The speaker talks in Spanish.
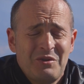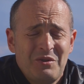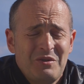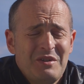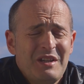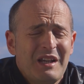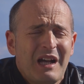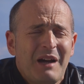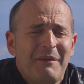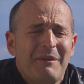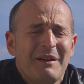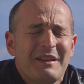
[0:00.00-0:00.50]
yo
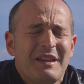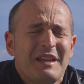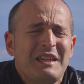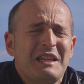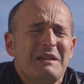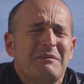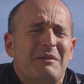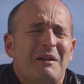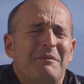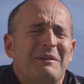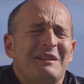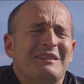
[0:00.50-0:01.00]
llegaba ya
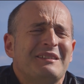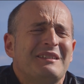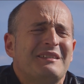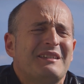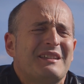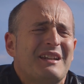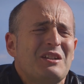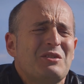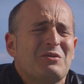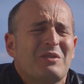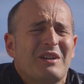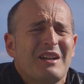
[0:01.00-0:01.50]
llevaban
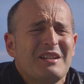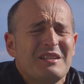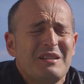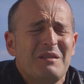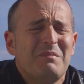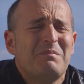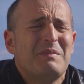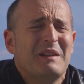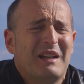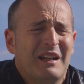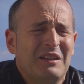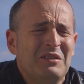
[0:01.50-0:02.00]
tres horas
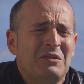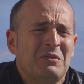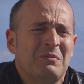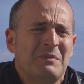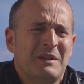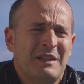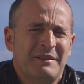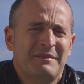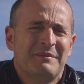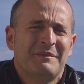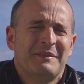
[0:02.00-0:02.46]
esperándome.